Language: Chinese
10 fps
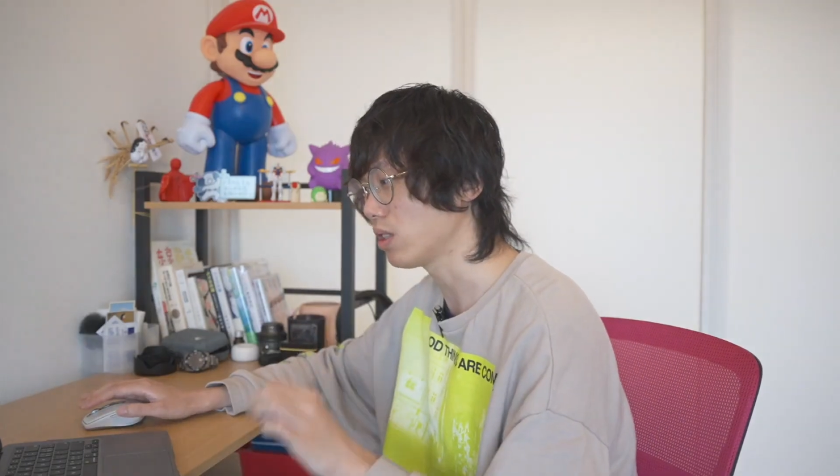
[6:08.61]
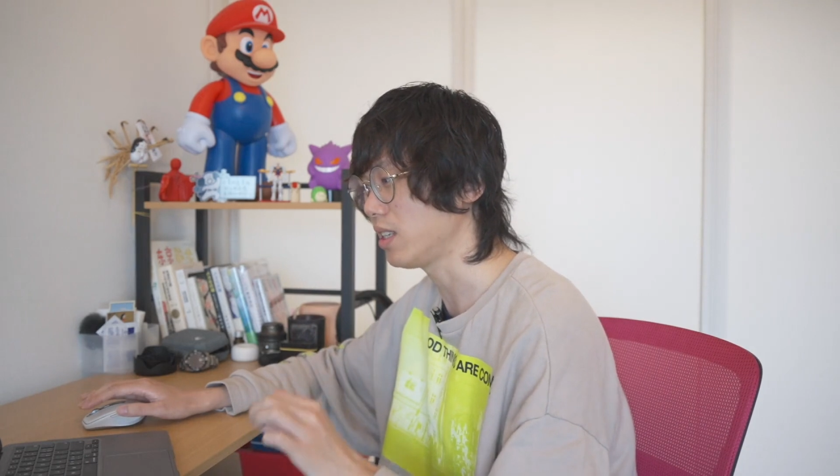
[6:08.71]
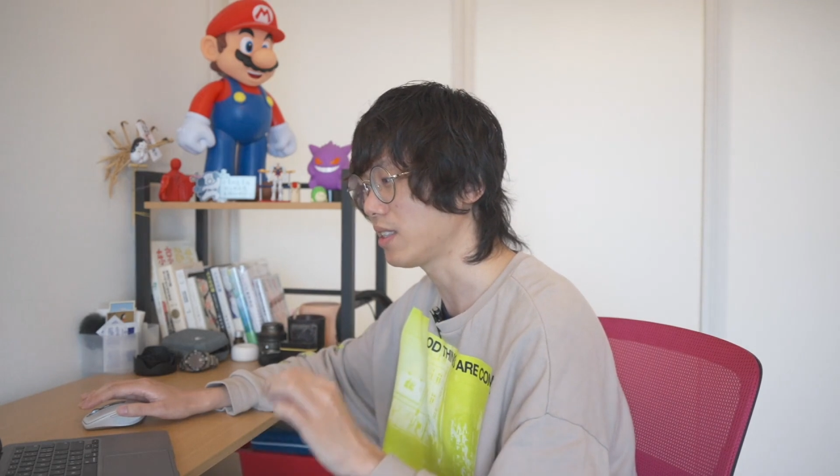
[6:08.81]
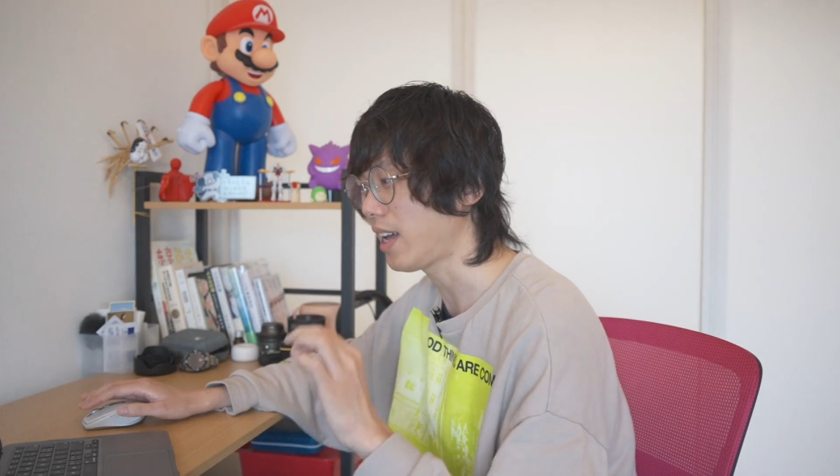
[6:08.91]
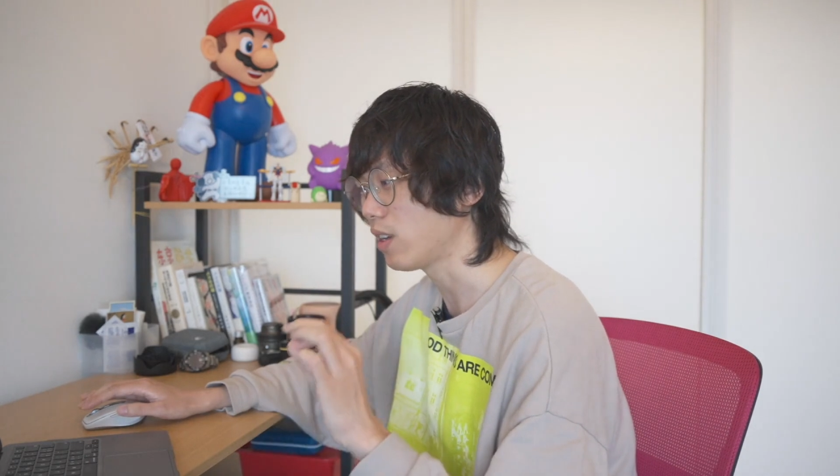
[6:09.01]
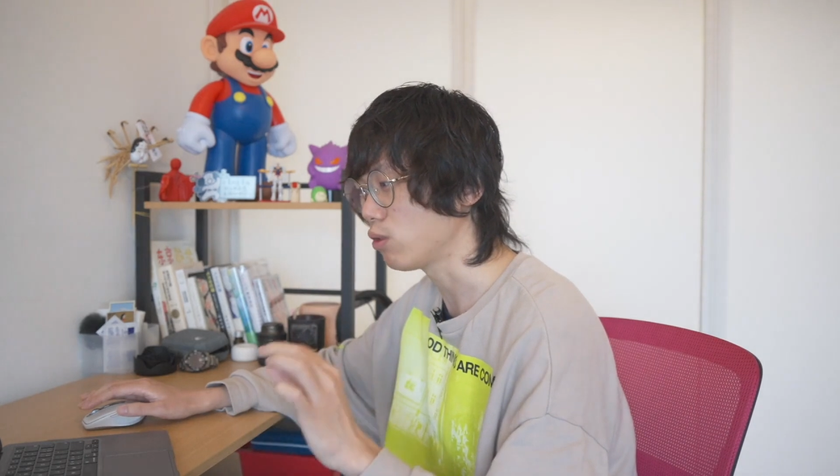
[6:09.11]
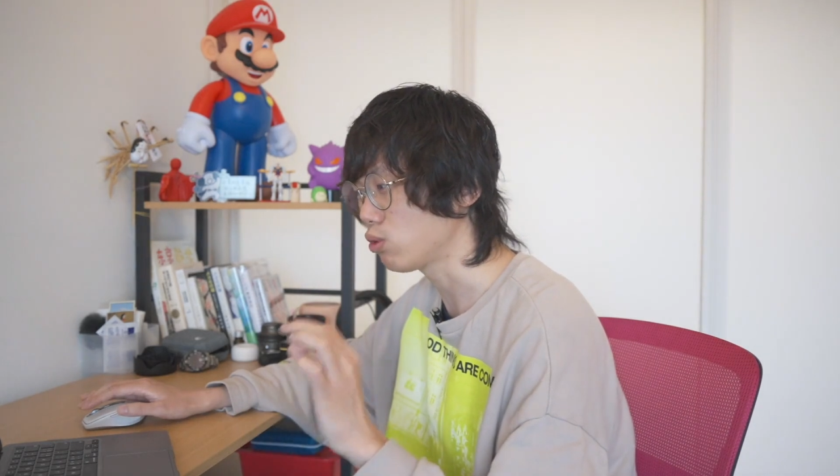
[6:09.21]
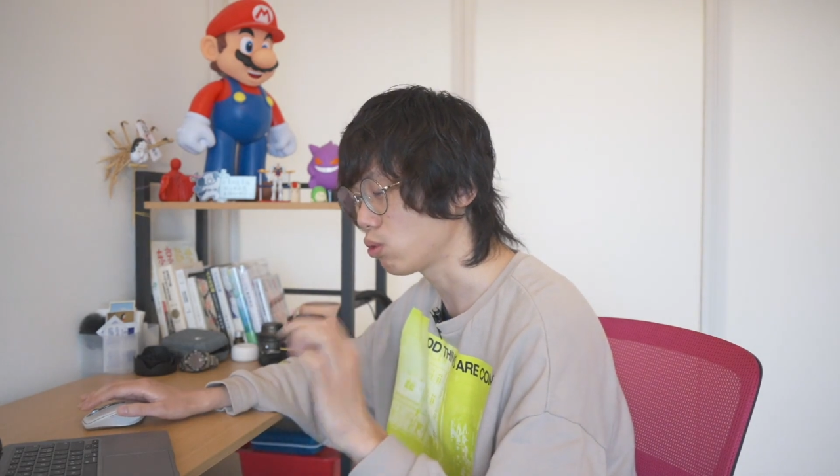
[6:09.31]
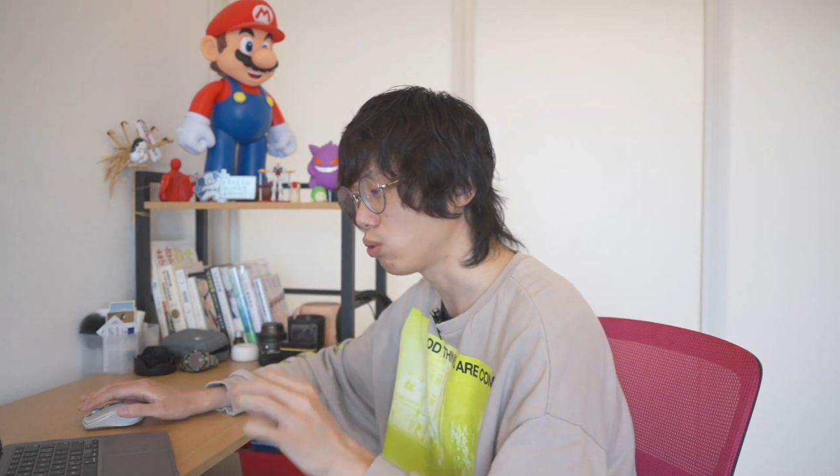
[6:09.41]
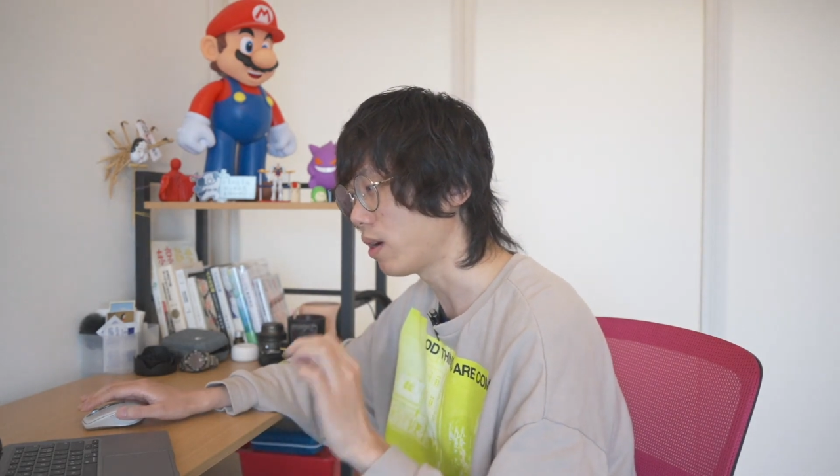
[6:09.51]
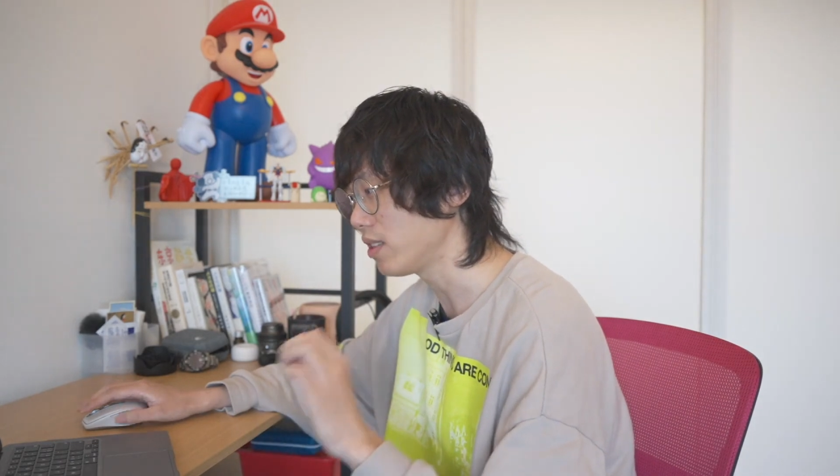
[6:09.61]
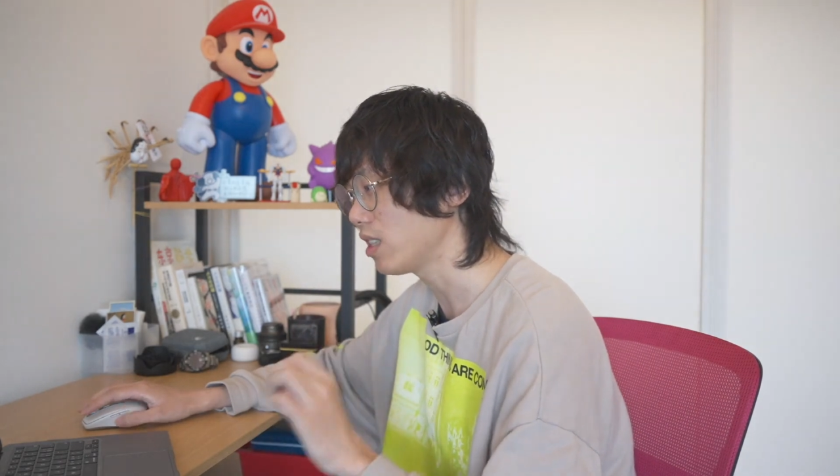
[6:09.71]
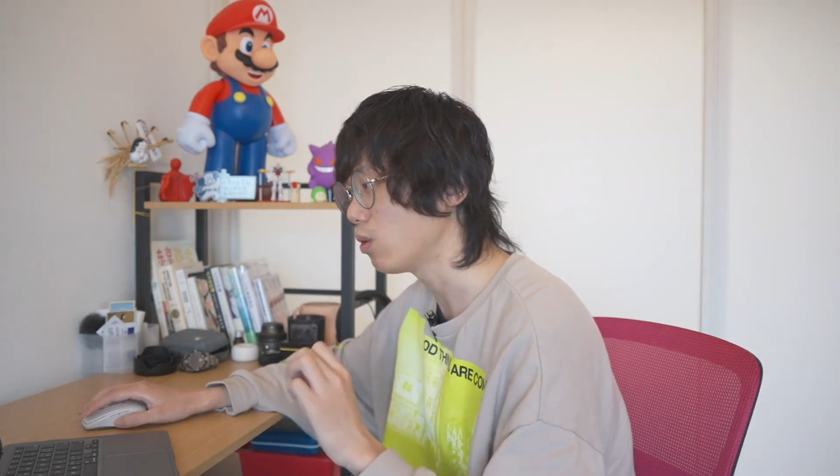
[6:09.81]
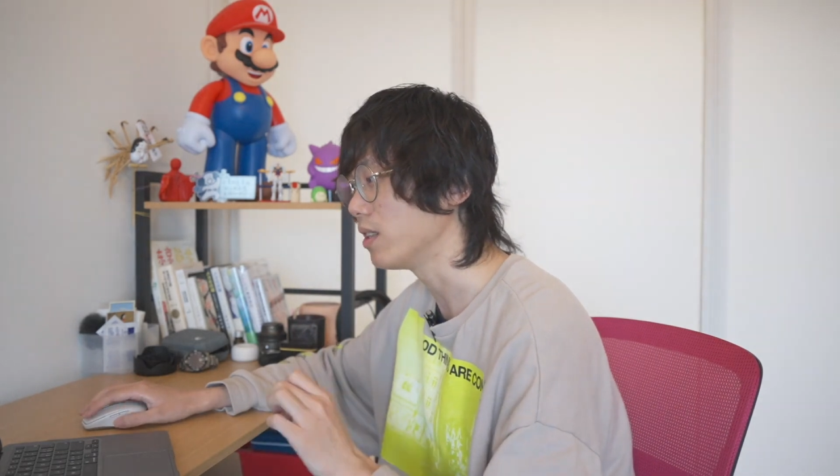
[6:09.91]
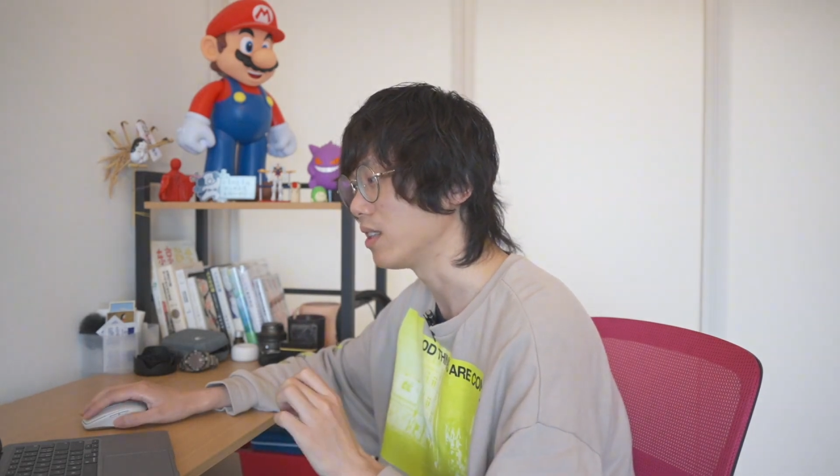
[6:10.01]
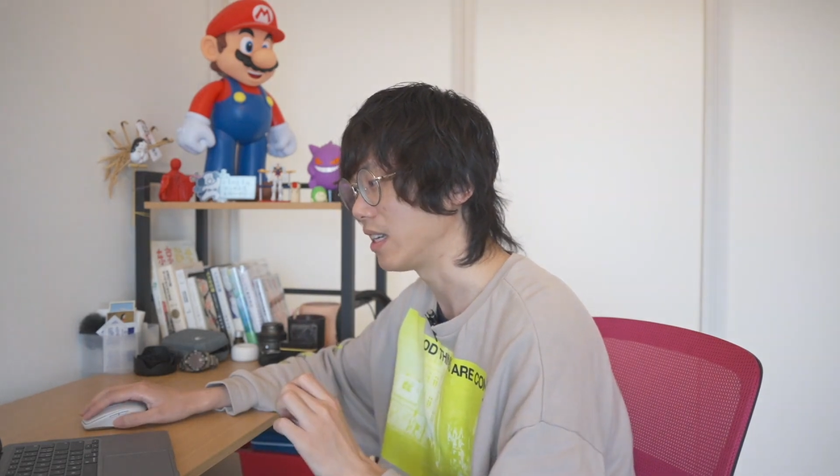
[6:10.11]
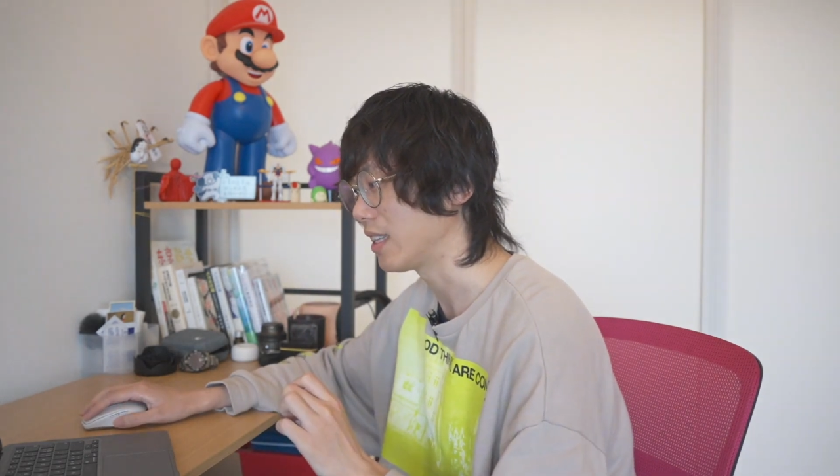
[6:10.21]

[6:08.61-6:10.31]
些带有主观性的问题，